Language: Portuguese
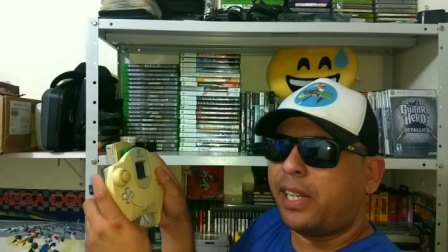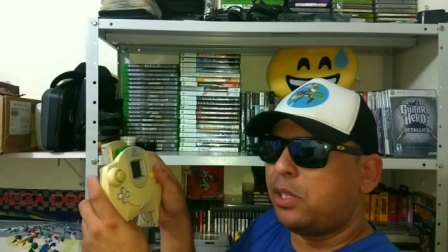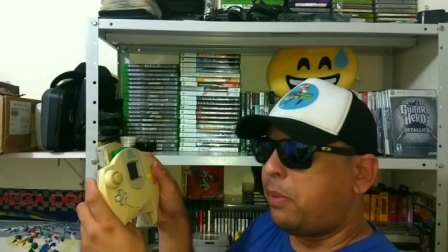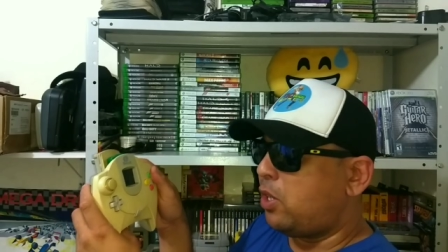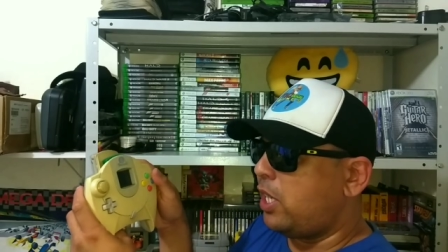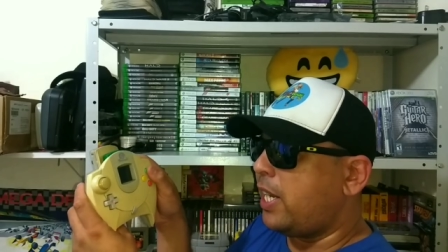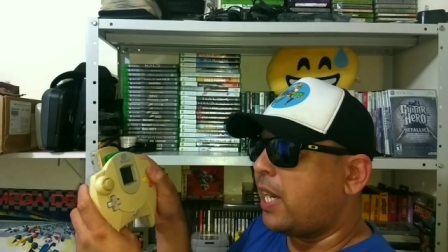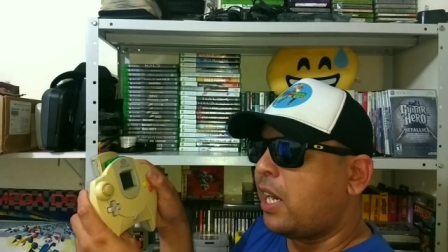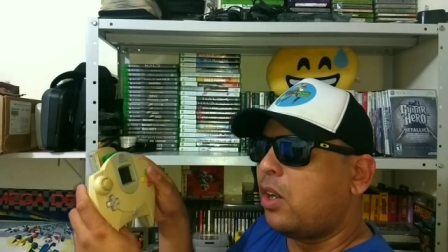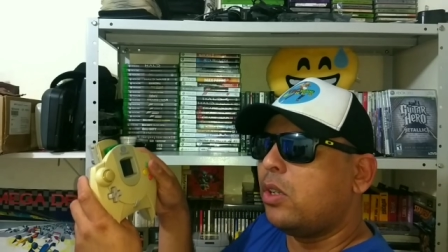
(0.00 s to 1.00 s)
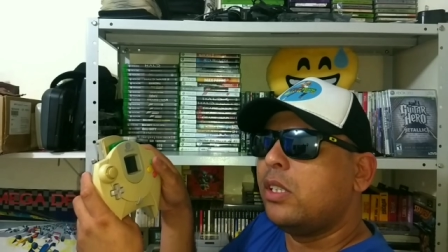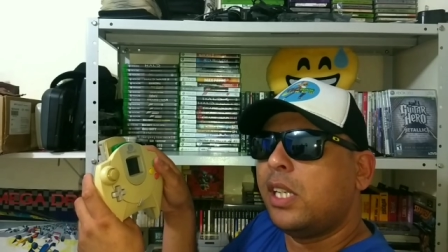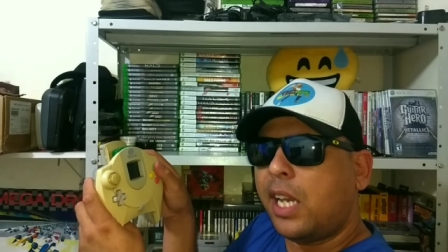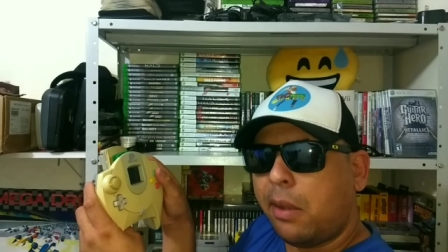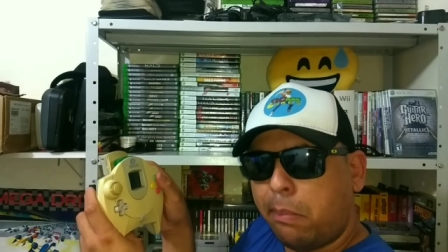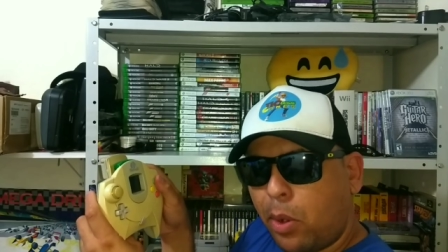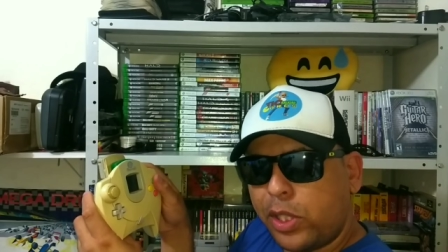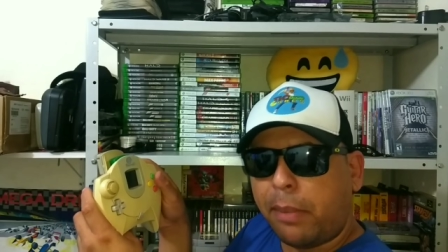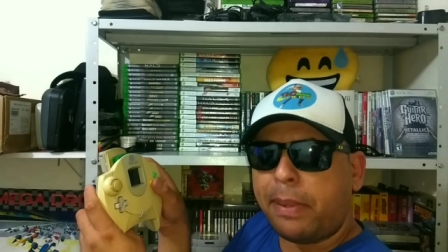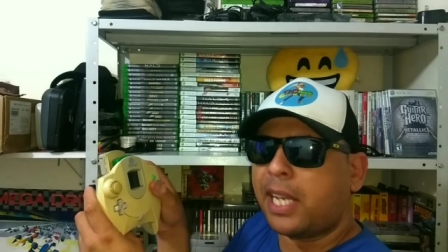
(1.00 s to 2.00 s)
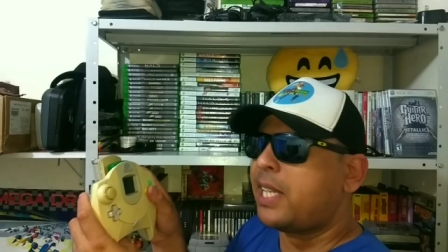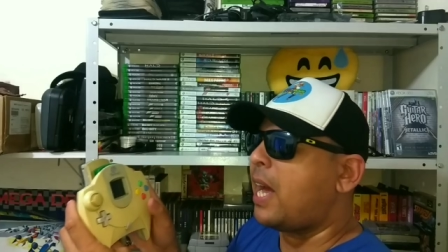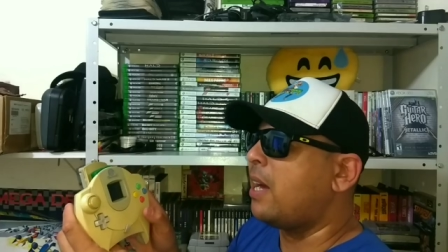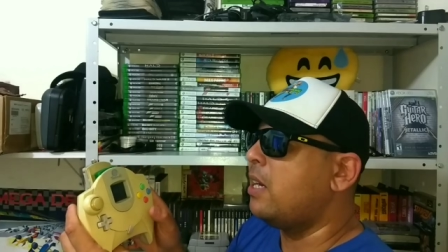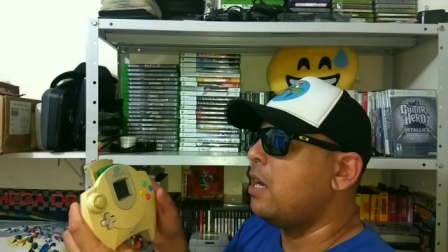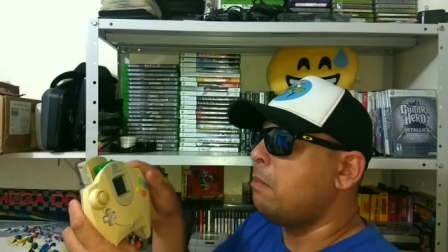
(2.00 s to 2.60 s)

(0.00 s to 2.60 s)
Fazem um barulho legal, é bom de apertar.